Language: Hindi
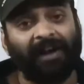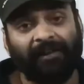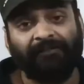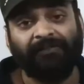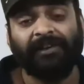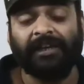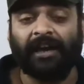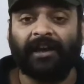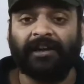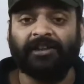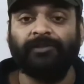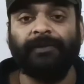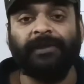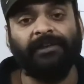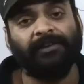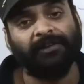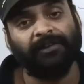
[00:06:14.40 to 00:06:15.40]
वाल्व की
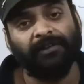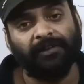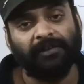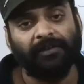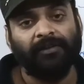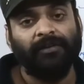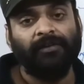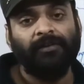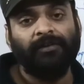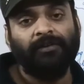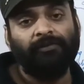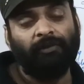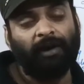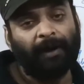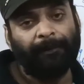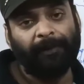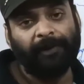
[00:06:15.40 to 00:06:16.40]
अरेंजमेंट
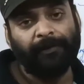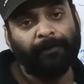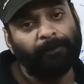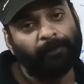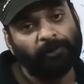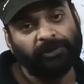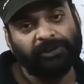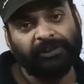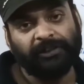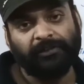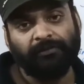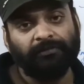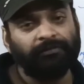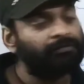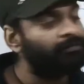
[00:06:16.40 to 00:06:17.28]
वहाँ पर पोजिशन